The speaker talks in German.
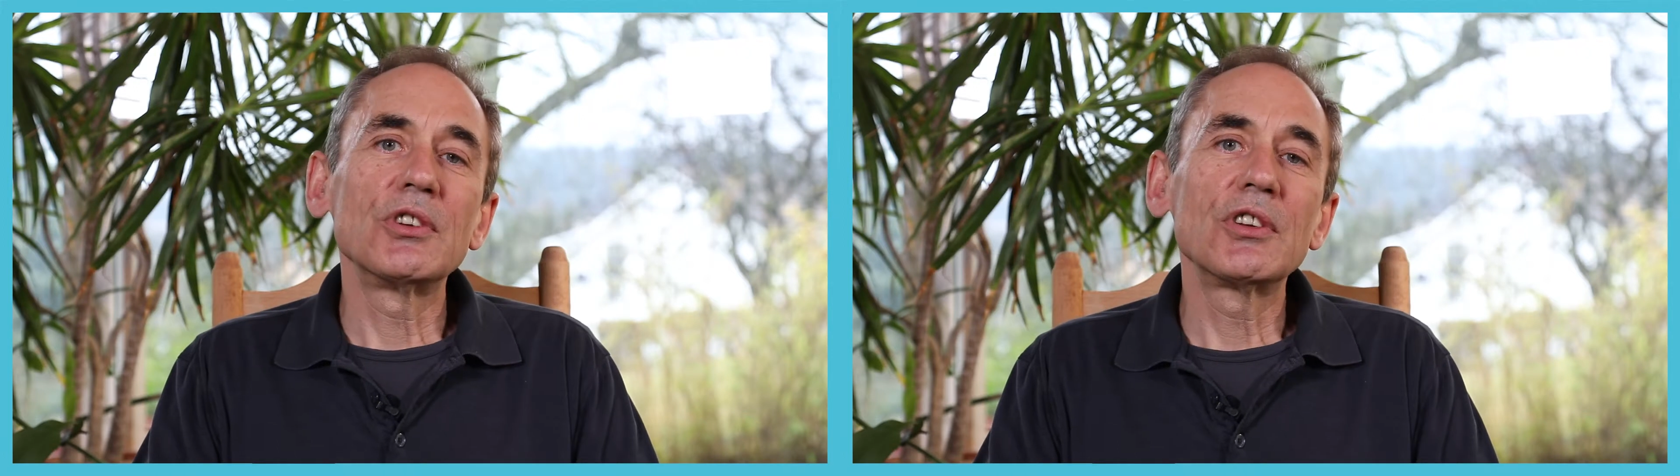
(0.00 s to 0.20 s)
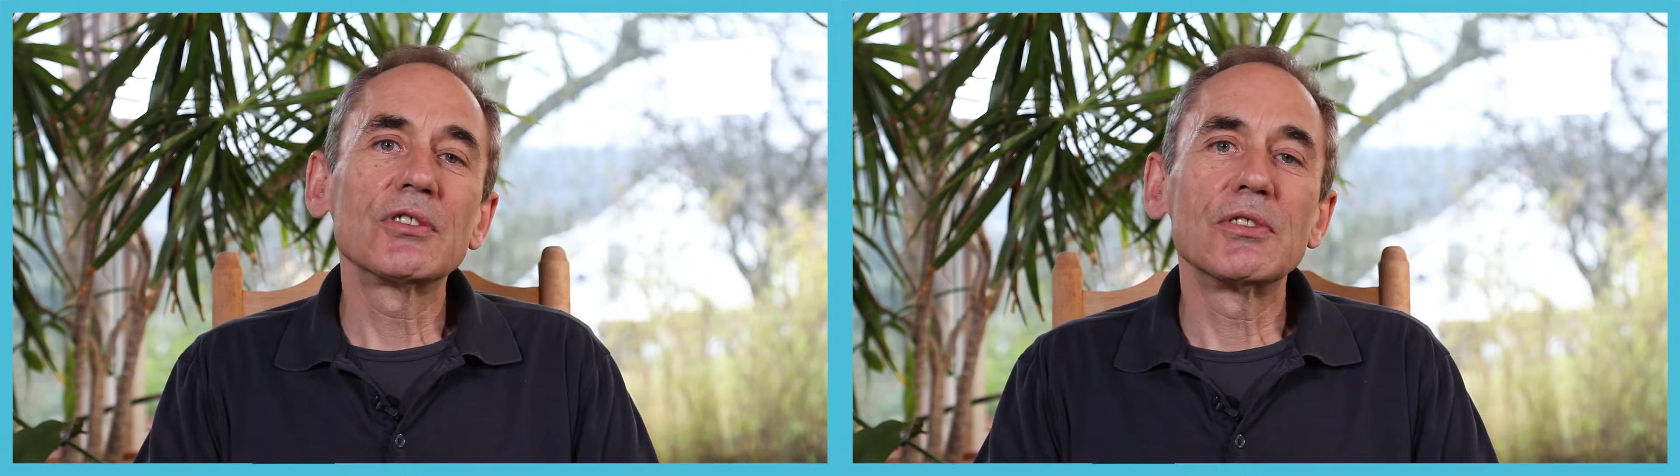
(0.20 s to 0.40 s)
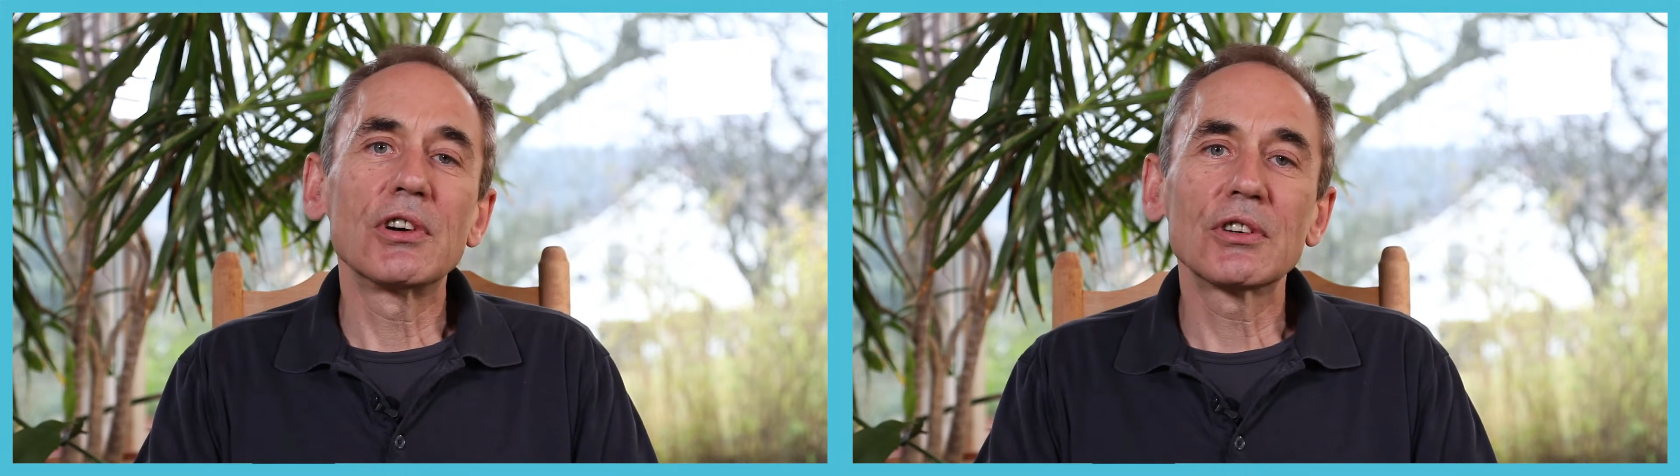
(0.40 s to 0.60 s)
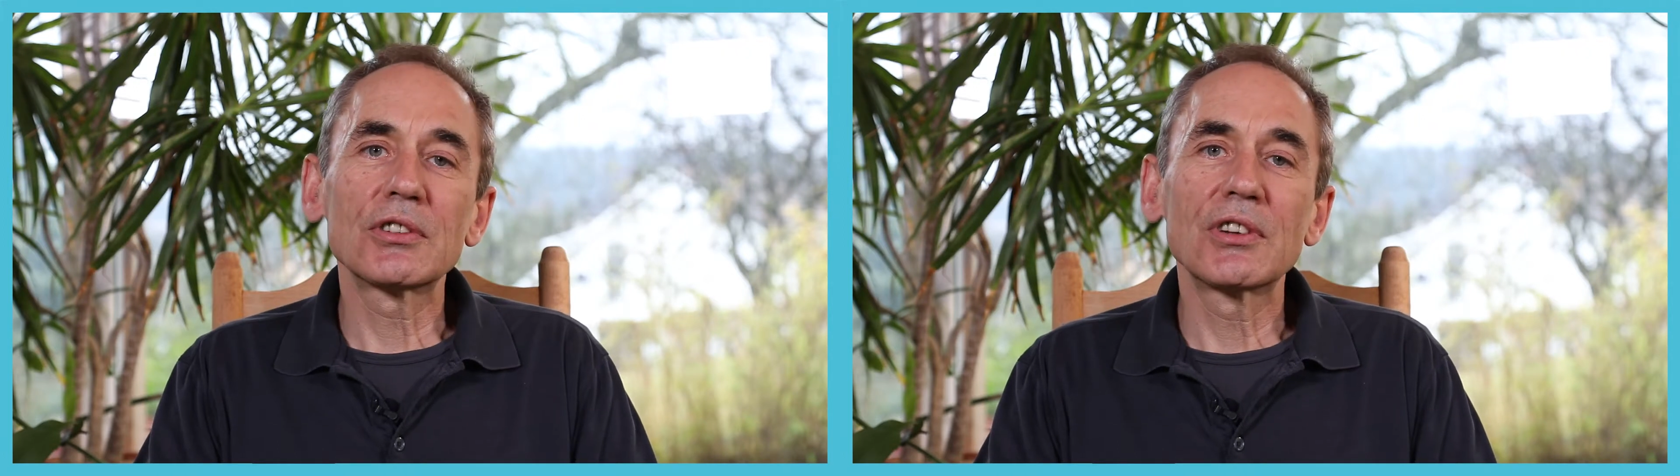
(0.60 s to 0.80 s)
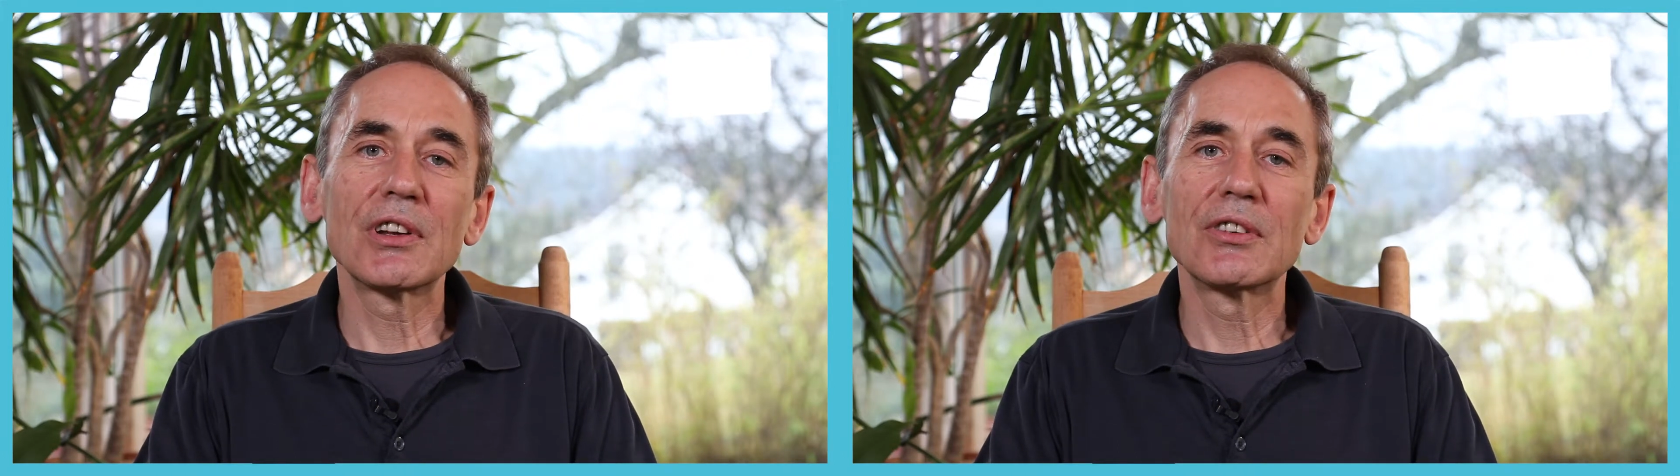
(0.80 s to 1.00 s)
nicht
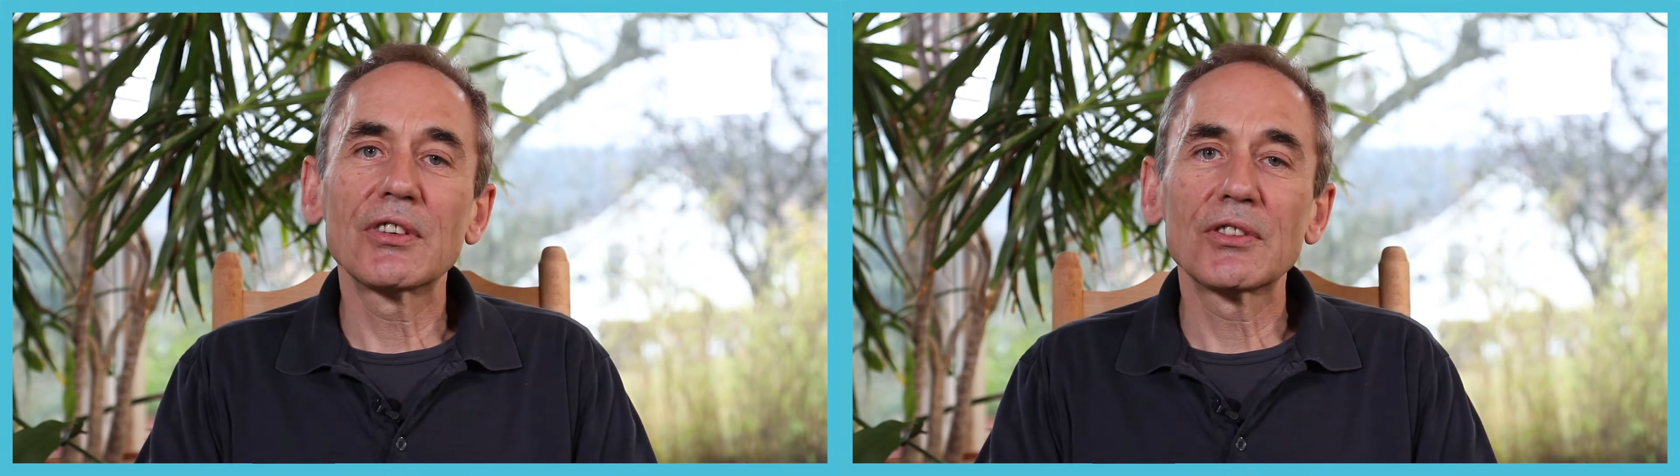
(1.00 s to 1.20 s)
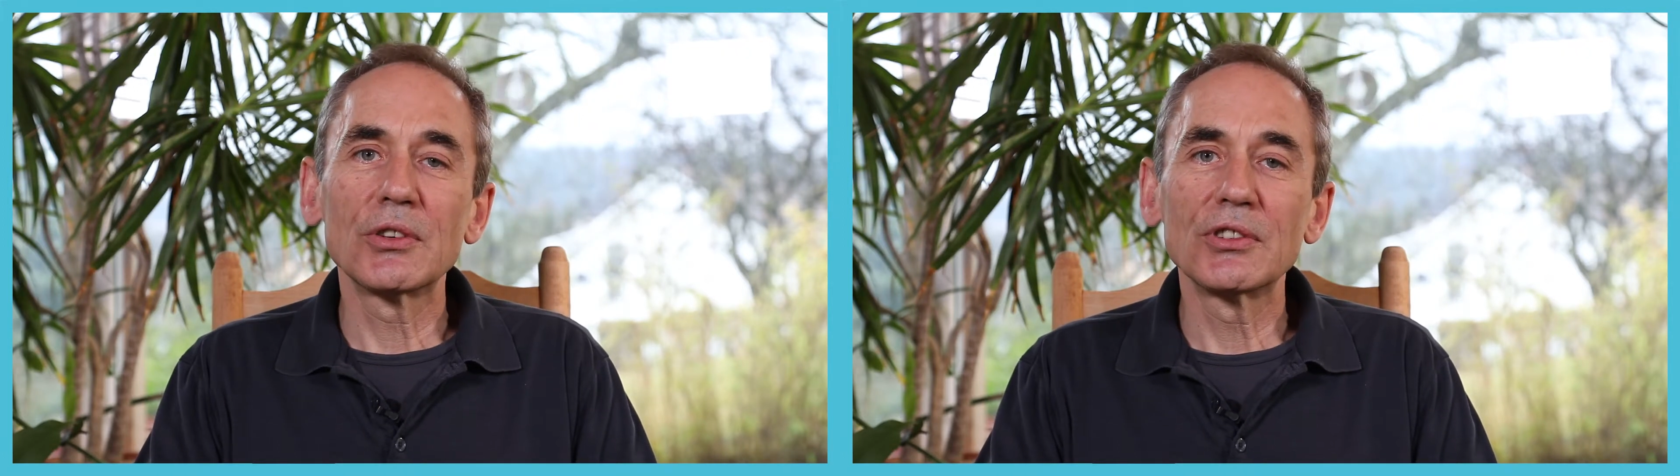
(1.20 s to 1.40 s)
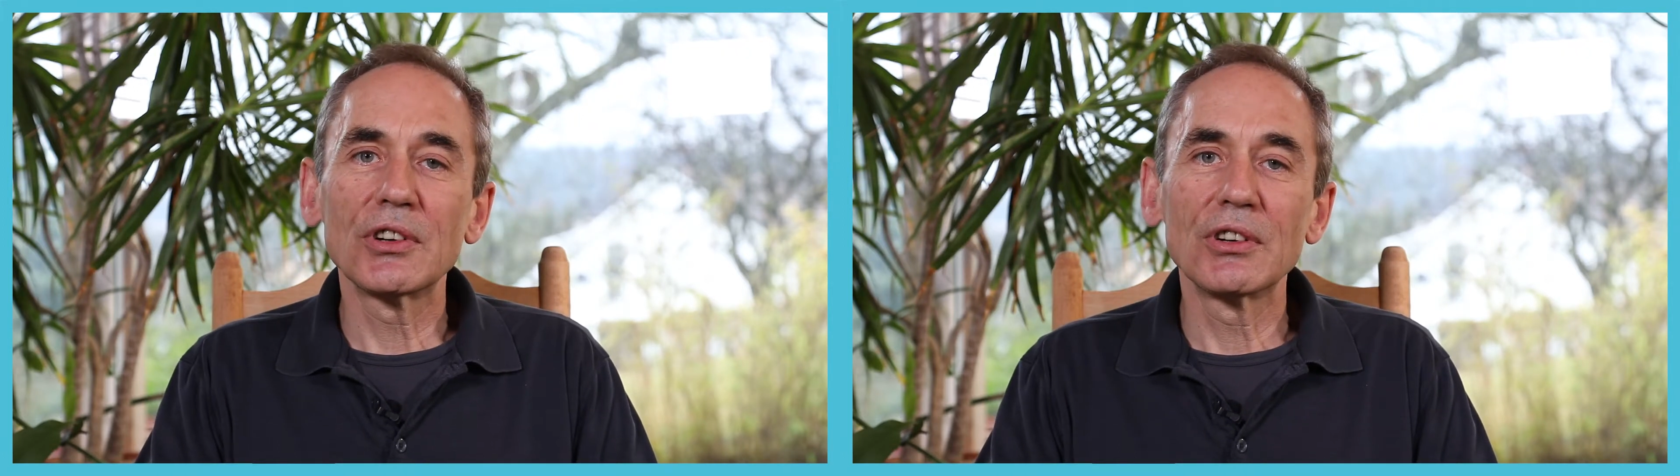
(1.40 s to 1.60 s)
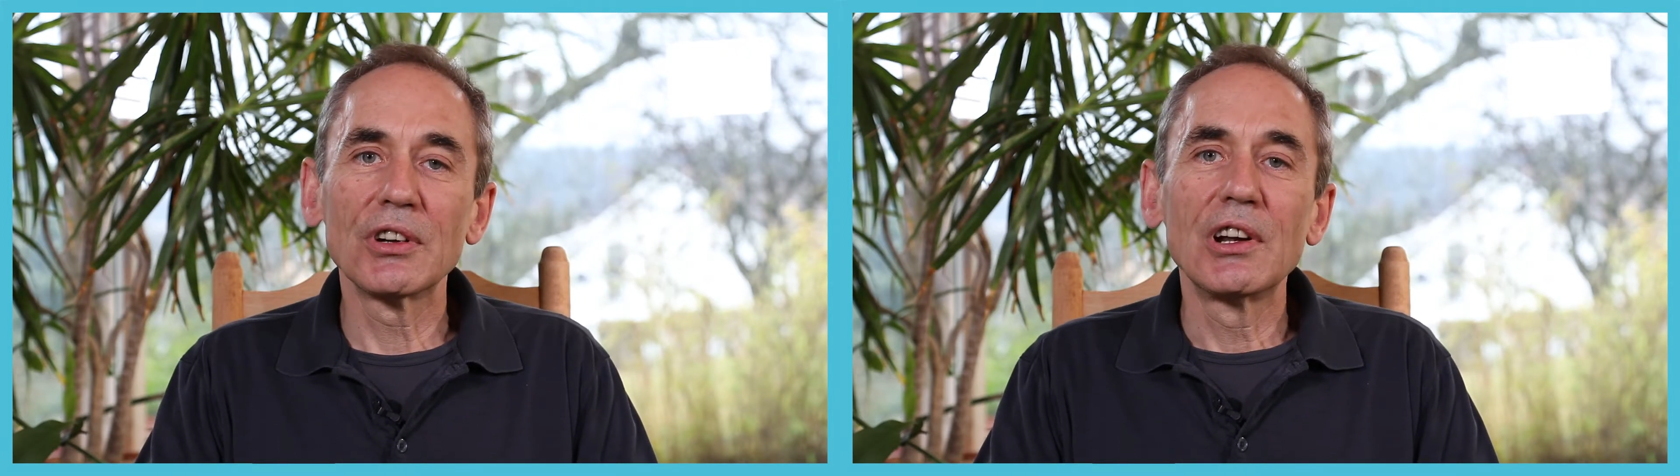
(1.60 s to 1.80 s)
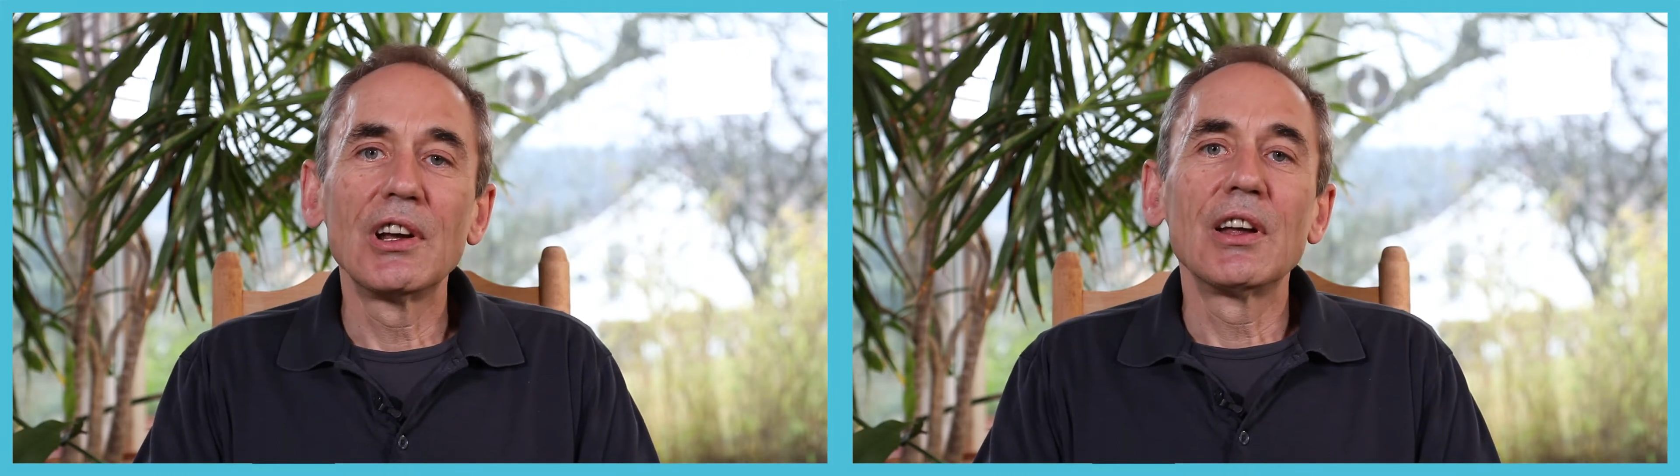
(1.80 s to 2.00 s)
wartet, sondern